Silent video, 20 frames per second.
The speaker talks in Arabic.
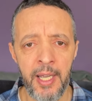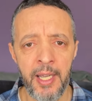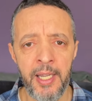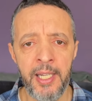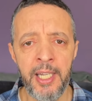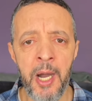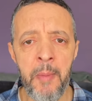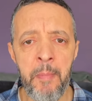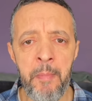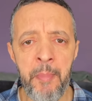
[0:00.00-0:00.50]

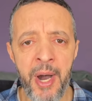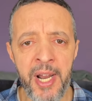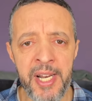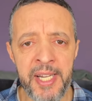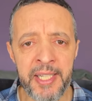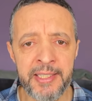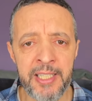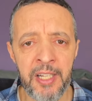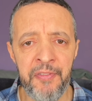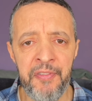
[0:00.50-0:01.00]
يا
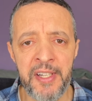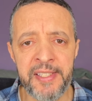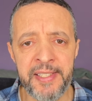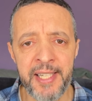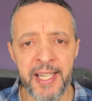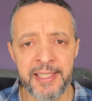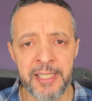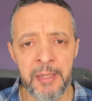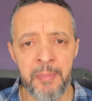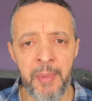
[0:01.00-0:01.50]
مالين
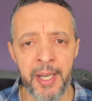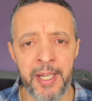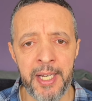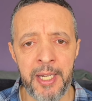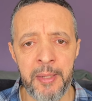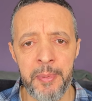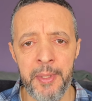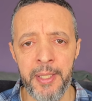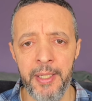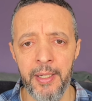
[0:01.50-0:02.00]
التلفازات
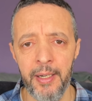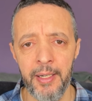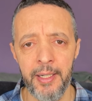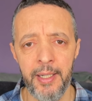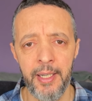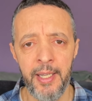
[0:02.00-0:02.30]
المغربيه